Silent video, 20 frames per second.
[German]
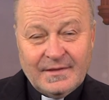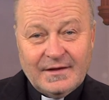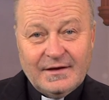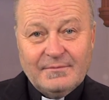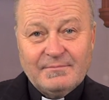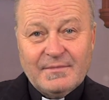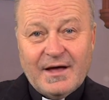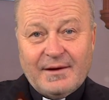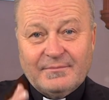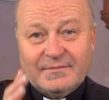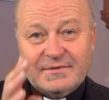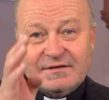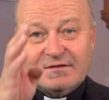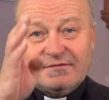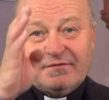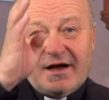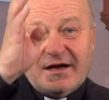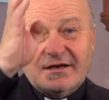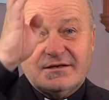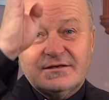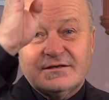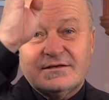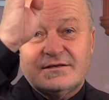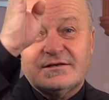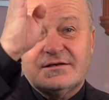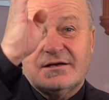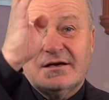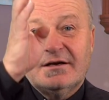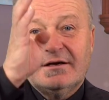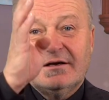Im Namen des
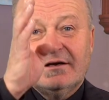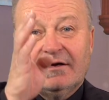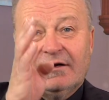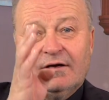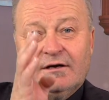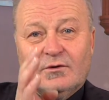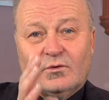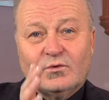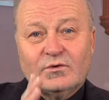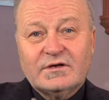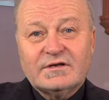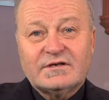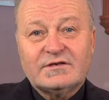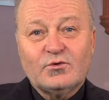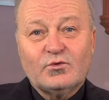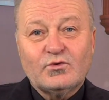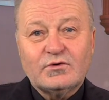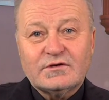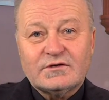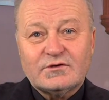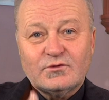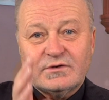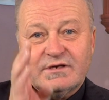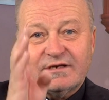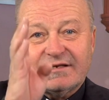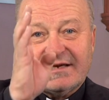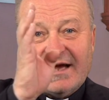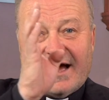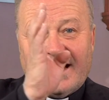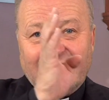Vaters und des Sohnes und
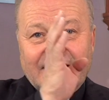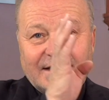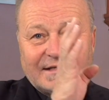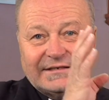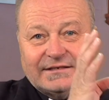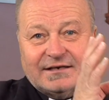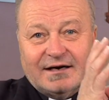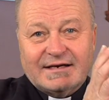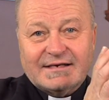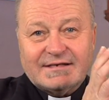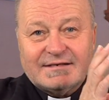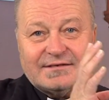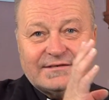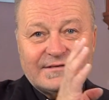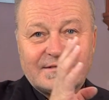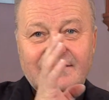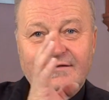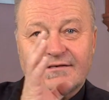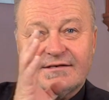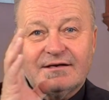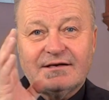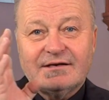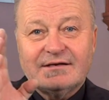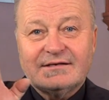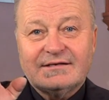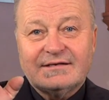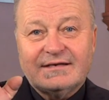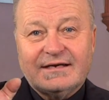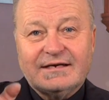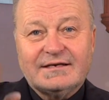des Heiligen Geistes
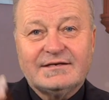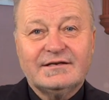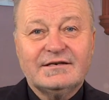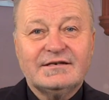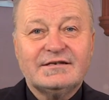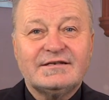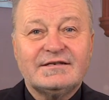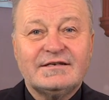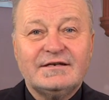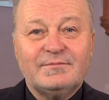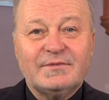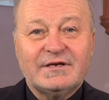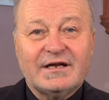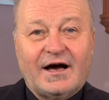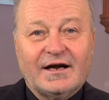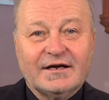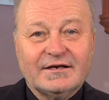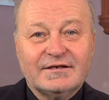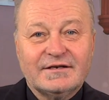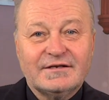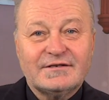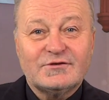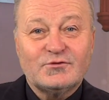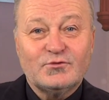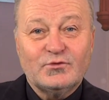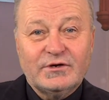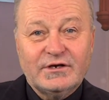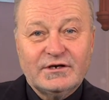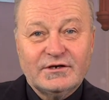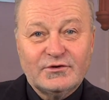segne ich Sie mit allen, die
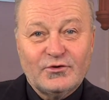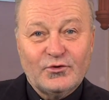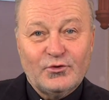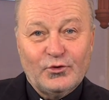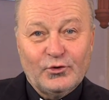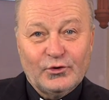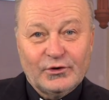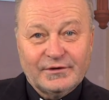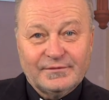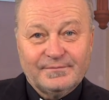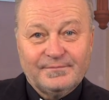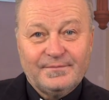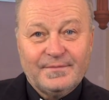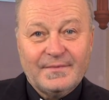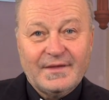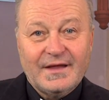zu Ihnen gehören.